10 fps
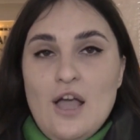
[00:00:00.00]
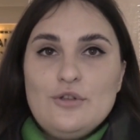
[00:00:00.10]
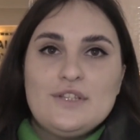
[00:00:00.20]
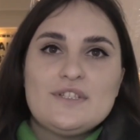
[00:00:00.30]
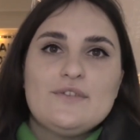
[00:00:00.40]

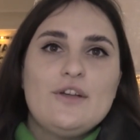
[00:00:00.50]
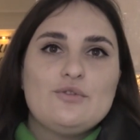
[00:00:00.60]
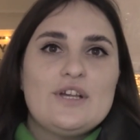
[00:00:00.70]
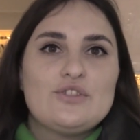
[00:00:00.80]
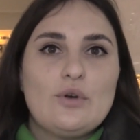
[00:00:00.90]
Но это
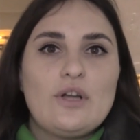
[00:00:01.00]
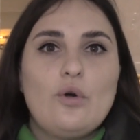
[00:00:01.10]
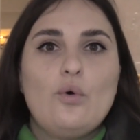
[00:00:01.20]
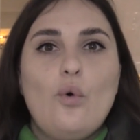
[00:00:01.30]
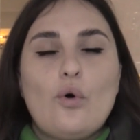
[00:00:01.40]
вызывает у нас
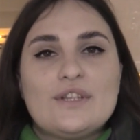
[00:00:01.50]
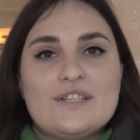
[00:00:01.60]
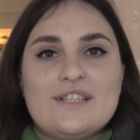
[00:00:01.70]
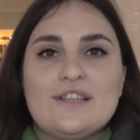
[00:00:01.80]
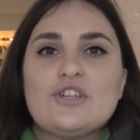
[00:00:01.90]
только
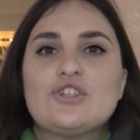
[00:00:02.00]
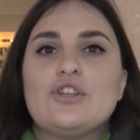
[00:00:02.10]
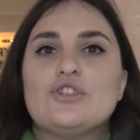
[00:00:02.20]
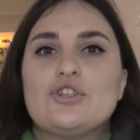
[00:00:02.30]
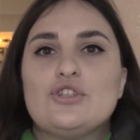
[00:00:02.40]
гордость за
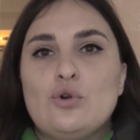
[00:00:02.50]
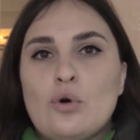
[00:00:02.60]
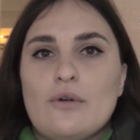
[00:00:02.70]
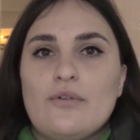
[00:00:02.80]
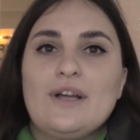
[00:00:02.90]
наших
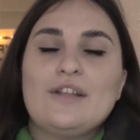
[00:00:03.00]
режиссеров,